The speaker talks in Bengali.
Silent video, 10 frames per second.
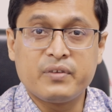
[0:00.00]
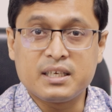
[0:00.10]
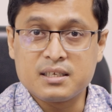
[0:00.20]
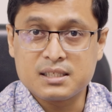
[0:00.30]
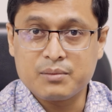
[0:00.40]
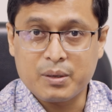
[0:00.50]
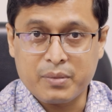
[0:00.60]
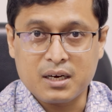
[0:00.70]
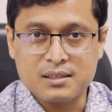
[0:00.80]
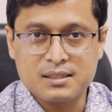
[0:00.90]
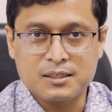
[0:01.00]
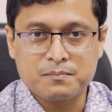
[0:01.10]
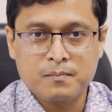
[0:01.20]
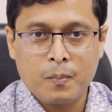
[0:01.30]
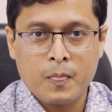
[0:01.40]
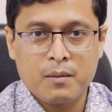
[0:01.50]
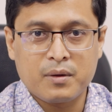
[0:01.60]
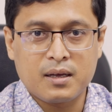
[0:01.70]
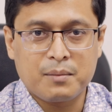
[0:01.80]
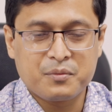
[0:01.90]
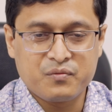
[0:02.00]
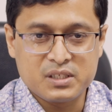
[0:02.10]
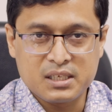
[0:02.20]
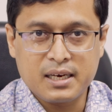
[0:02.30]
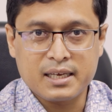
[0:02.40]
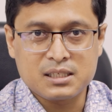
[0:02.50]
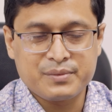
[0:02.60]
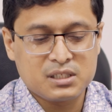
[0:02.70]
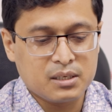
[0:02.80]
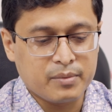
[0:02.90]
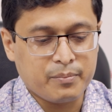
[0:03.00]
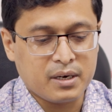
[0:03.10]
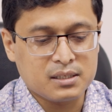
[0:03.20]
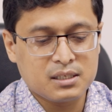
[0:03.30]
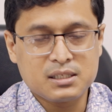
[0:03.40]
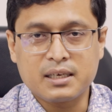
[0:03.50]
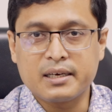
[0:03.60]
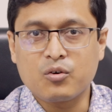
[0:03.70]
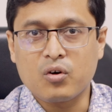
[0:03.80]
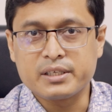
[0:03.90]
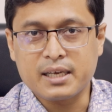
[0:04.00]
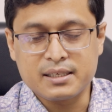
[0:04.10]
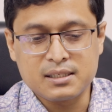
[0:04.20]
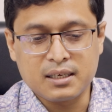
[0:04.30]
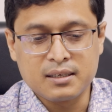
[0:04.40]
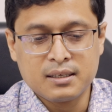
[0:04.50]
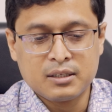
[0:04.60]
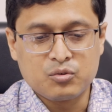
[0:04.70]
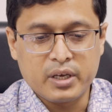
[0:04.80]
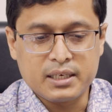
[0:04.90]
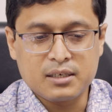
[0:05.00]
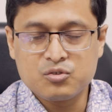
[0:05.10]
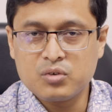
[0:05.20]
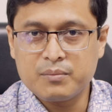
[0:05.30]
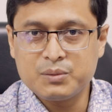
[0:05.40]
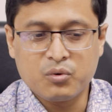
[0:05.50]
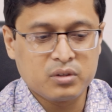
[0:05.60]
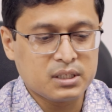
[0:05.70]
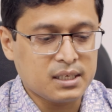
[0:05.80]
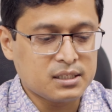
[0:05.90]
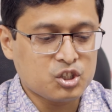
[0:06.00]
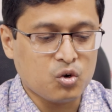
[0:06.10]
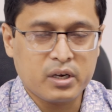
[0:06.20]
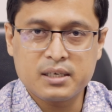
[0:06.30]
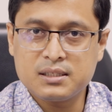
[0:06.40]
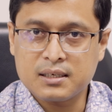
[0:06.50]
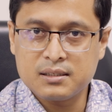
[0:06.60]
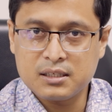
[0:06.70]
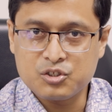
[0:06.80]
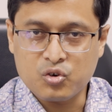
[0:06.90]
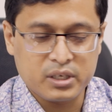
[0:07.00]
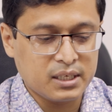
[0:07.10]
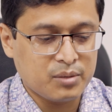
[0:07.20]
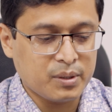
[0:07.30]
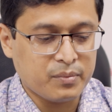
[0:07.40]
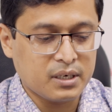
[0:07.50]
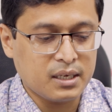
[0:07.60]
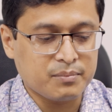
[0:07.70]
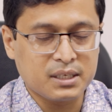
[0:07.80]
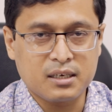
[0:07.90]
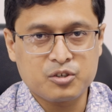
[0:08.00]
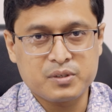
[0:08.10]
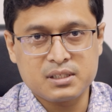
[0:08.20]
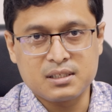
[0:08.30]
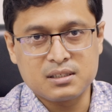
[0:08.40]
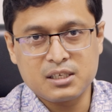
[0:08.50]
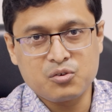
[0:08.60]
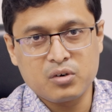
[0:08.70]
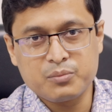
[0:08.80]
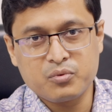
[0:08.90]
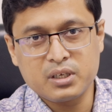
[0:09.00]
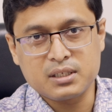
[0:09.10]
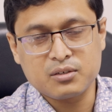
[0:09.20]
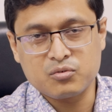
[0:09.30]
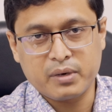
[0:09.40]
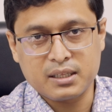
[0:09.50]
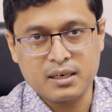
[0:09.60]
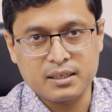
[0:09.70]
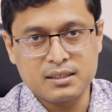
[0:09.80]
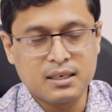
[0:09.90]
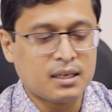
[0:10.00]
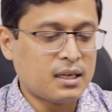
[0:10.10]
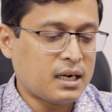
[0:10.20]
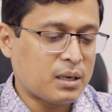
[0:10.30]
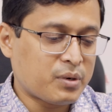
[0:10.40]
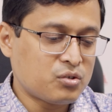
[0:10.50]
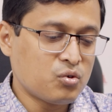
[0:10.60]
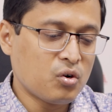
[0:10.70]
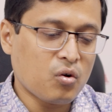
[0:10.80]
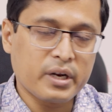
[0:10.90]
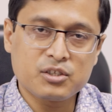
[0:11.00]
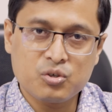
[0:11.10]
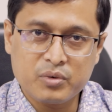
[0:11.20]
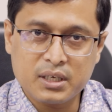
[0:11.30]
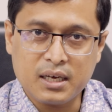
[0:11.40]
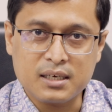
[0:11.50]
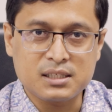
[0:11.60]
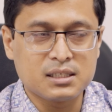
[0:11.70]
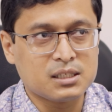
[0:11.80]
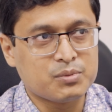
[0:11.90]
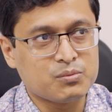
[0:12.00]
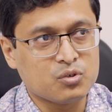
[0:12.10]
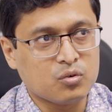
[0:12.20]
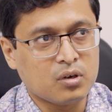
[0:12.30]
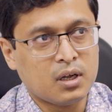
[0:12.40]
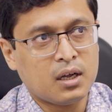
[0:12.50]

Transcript: ফিটনেসের ব্যাপার আছে বা ফিজিক্যাল এক্সামিনেশন ব্যাপার আছে সেখানে করা যায় কিনা তো এটার জন্য আমি বলতে চাই যে সরকারি চাকরিতে জয়নিংয়ের ব্যাপারে আপনি গাইনোকমিশন সার্জারি করলে পরে এটাই কোনো বাধা নাই নাম্বার টু হলো অনেক সময় আসে যে বিভিন্ন